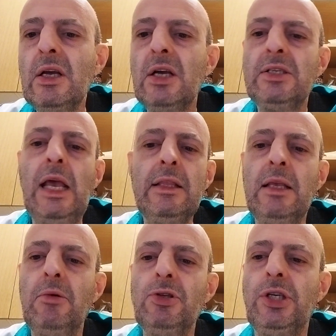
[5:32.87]

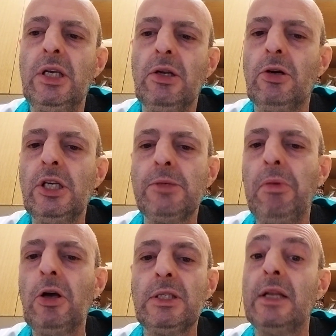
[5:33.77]
Settimo giro,
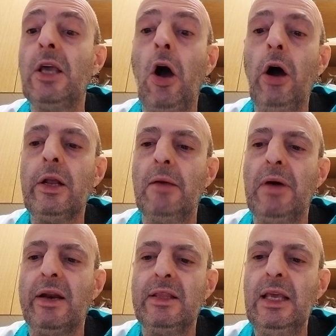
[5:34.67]
risposta di Jorge
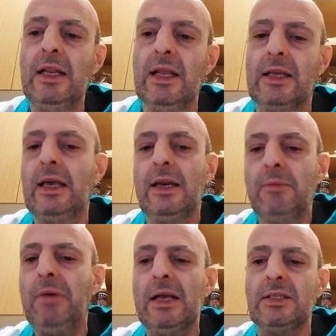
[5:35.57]
Martin che
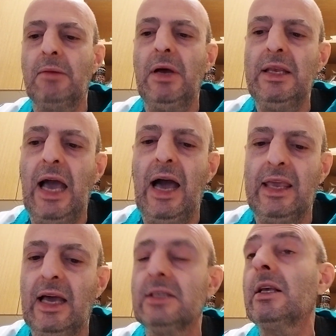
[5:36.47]
ripassa
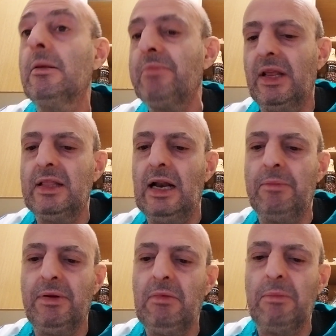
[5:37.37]
Bagnaia e si riprende la
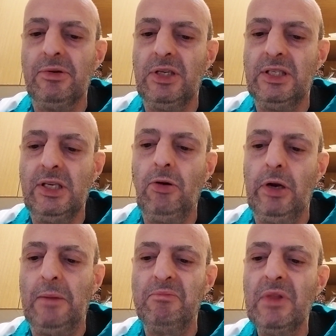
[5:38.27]
prima
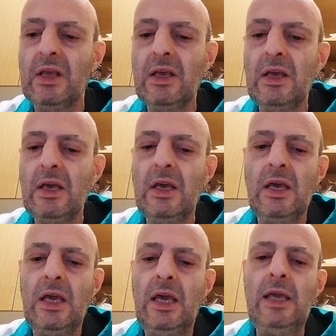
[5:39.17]
posizione.
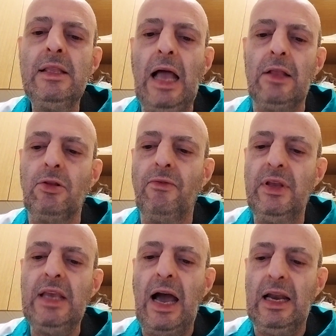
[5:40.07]
Intanto
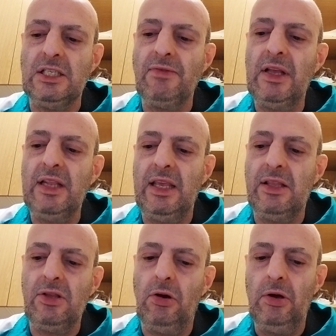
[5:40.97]
Vignales va
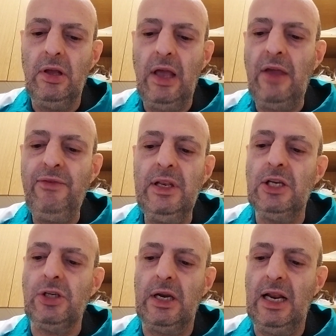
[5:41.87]
dritto e
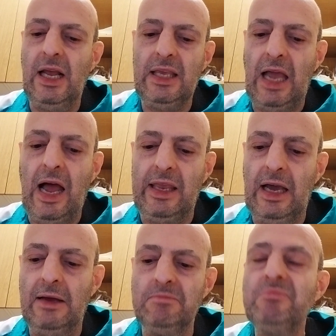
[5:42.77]
finisce nella
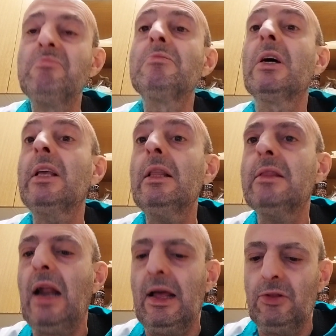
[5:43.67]
ghiaia
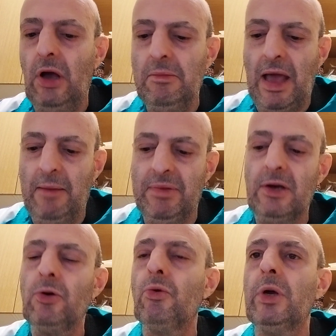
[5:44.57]
rientrando ahimè
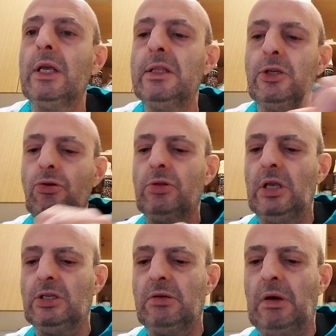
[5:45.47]
per lui in
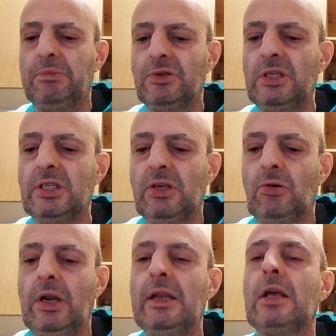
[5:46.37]
diciottesima
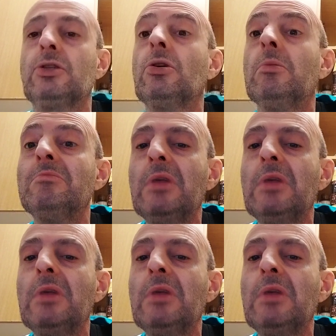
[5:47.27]
posizione adesso